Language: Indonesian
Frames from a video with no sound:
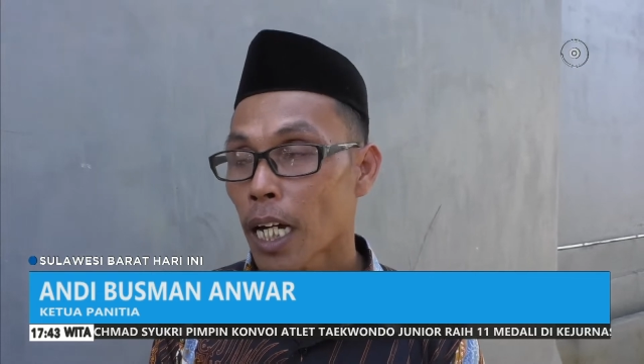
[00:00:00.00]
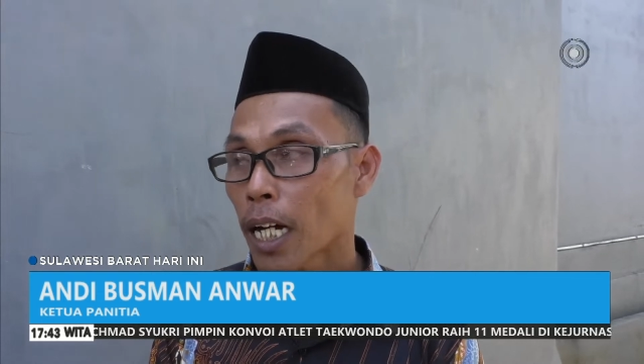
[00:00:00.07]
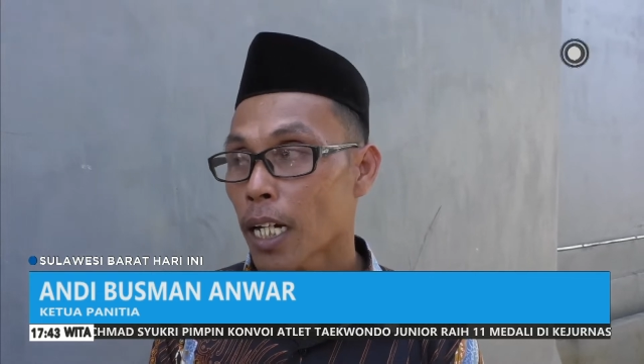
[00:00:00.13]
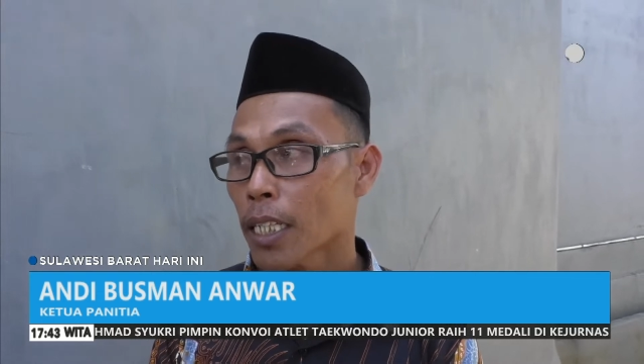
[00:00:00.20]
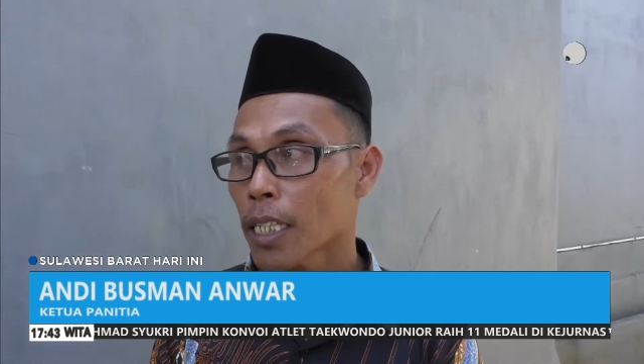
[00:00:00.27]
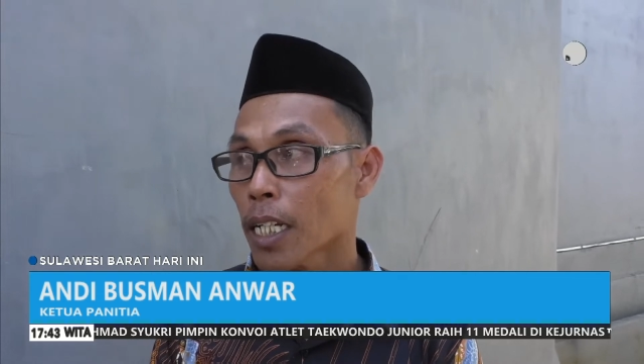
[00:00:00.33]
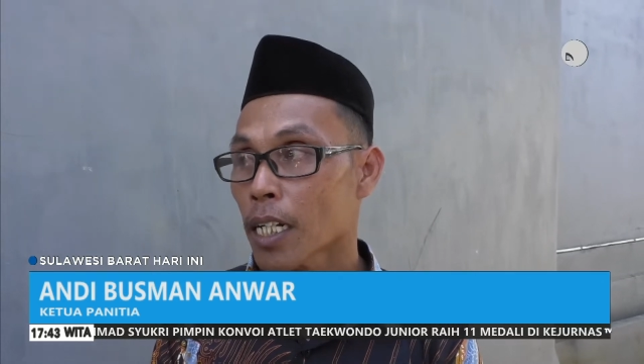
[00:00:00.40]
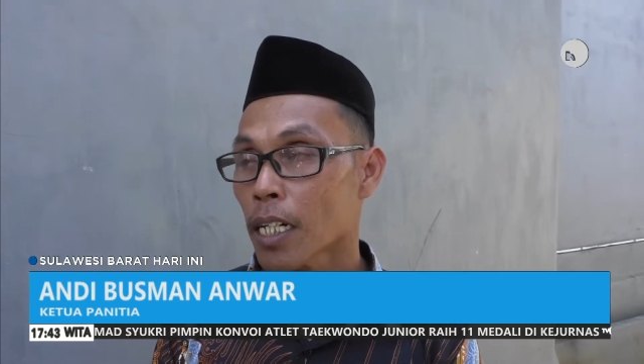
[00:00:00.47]

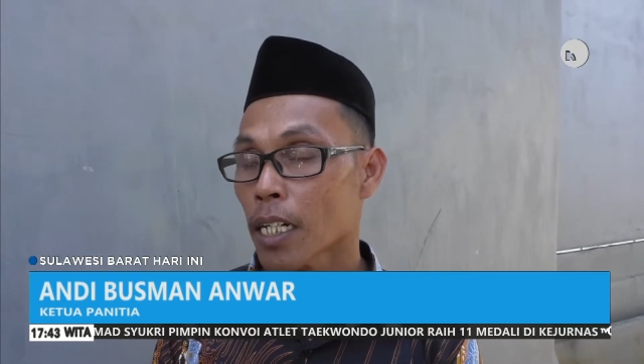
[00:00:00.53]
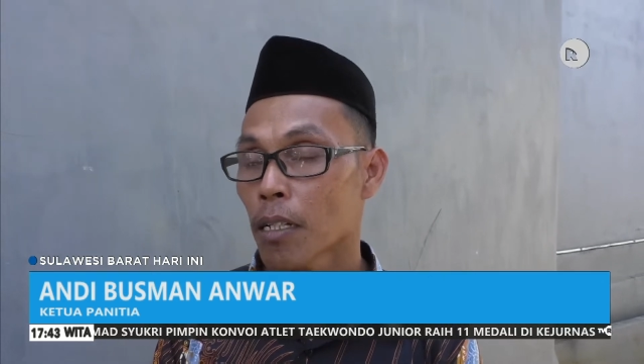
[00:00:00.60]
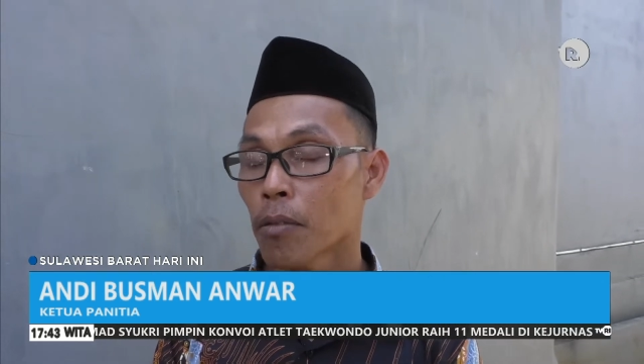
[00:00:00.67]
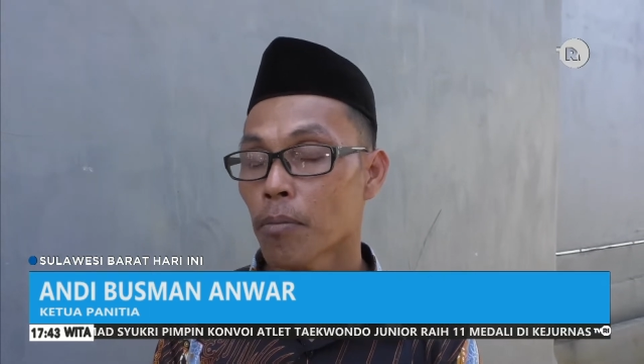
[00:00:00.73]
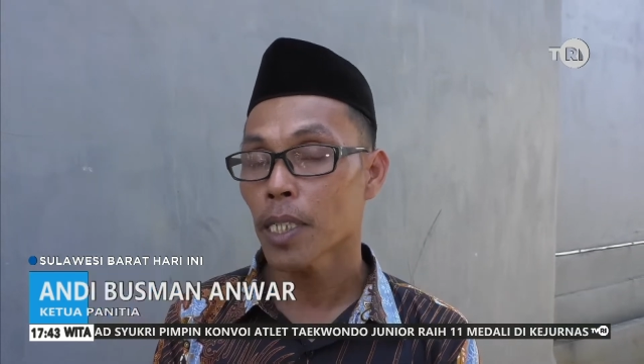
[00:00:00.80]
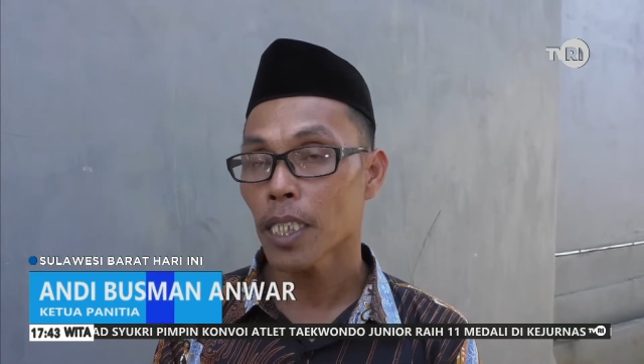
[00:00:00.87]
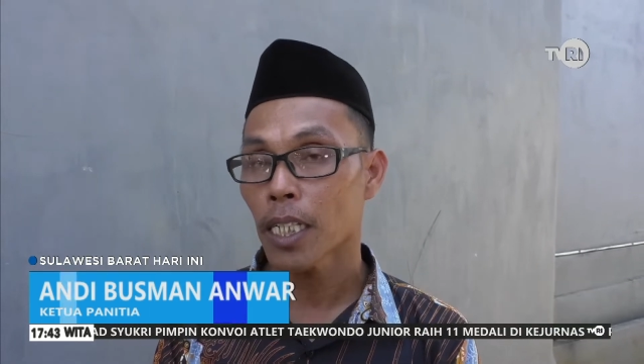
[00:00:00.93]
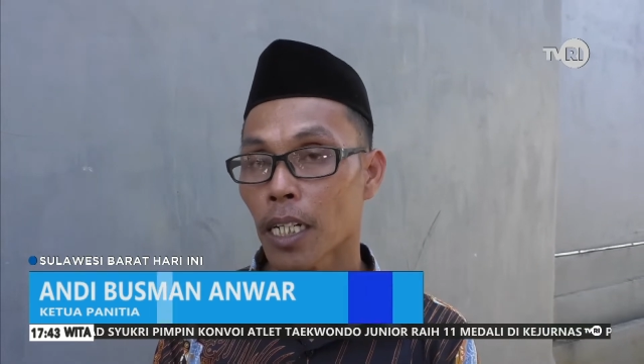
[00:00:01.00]
antara kami
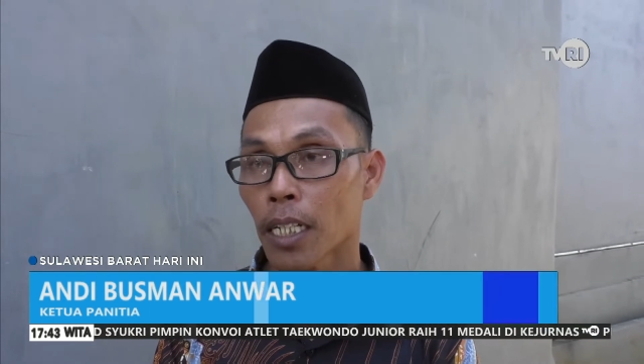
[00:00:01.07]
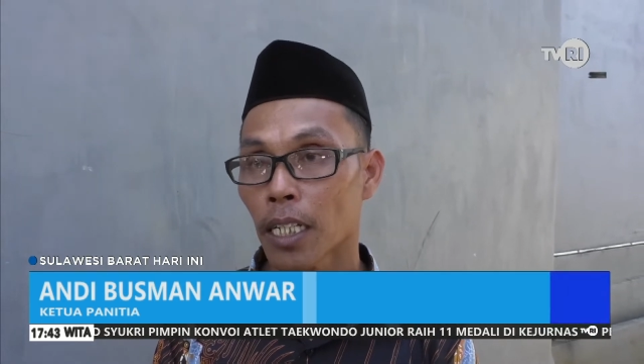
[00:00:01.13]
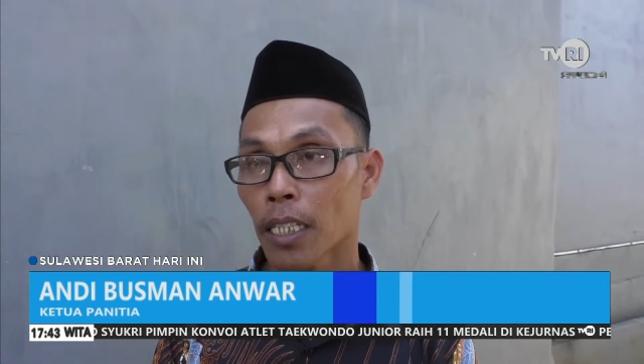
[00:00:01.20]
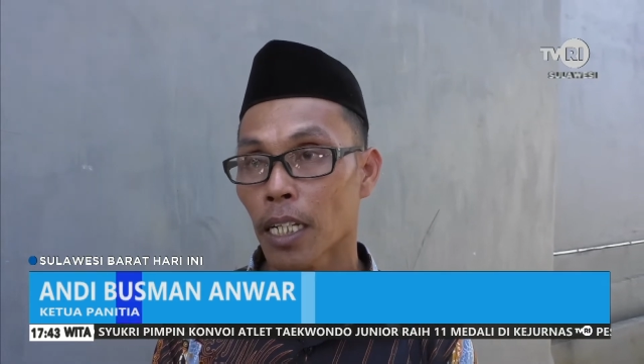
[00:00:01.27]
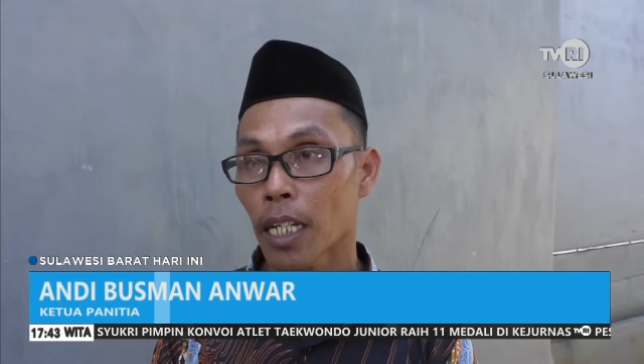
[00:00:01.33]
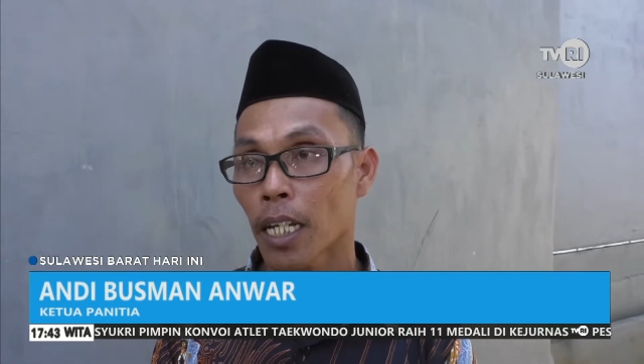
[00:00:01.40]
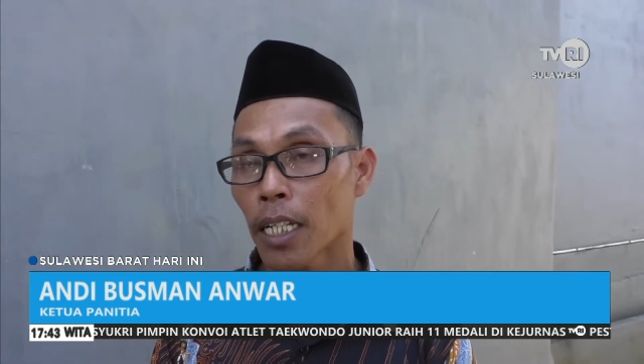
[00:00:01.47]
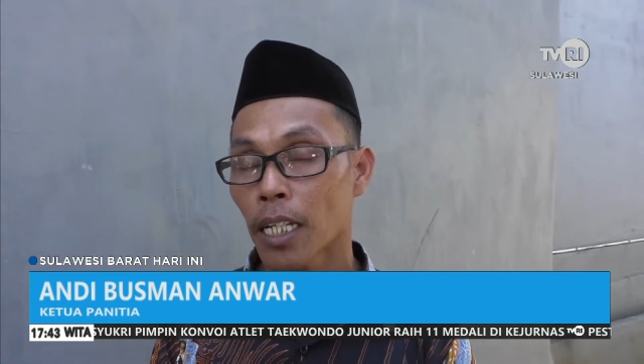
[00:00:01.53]
masyarakat
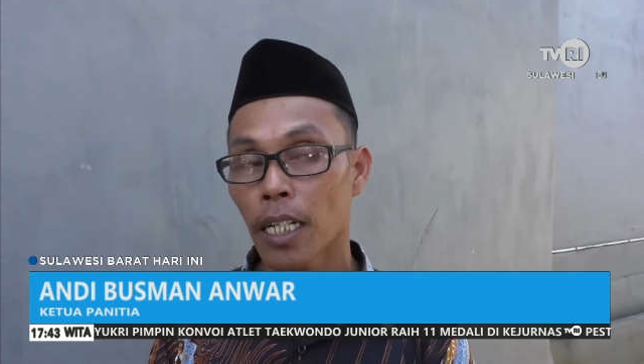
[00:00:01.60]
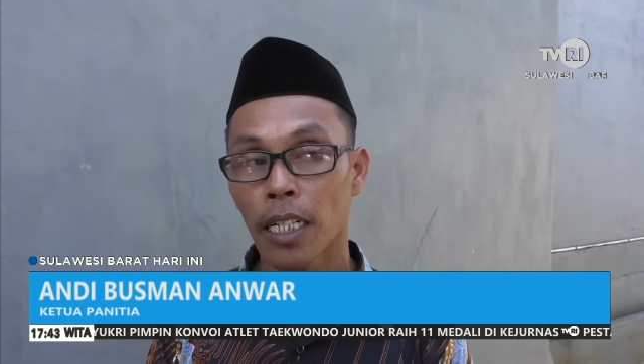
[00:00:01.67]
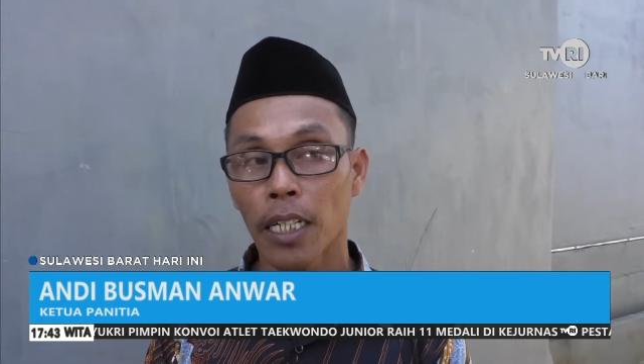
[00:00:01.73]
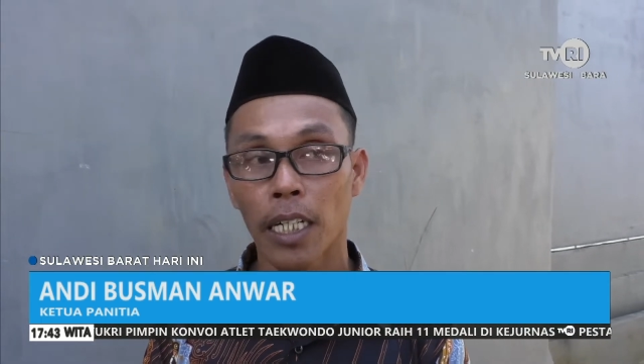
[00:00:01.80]
nelayan